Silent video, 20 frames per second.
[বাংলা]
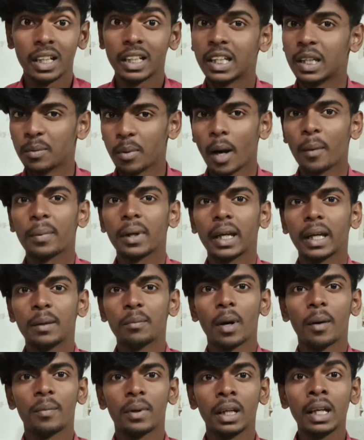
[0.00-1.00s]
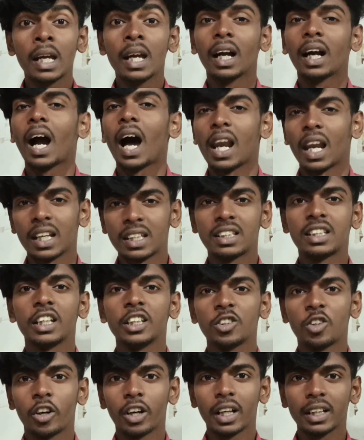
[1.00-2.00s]
কিভাবে এইভাবে কালার
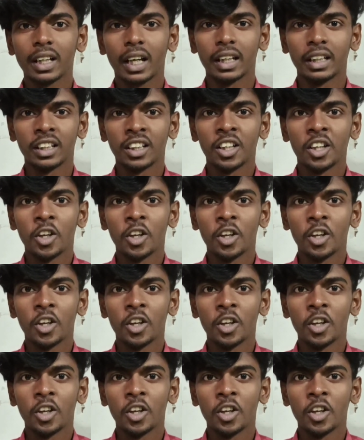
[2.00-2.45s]
চেঞ্জ করা যায়